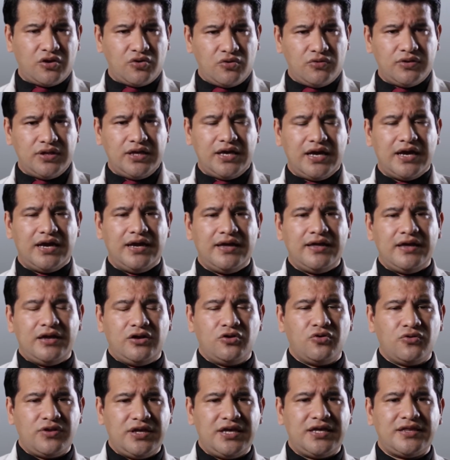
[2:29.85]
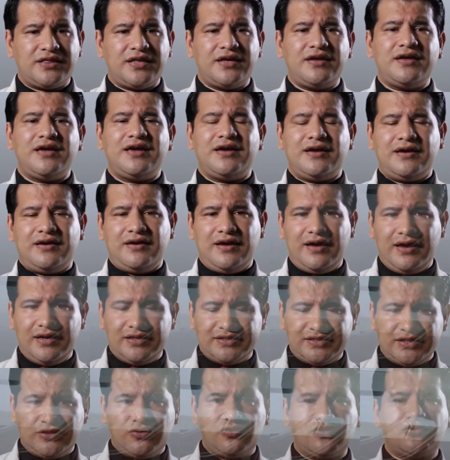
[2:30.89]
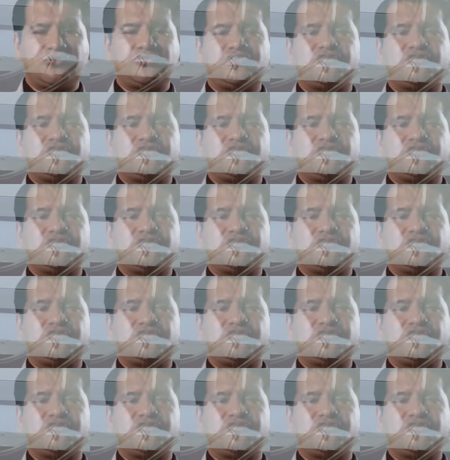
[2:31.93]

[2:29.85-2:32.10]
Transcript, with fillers: crónica lo dicte el Seguro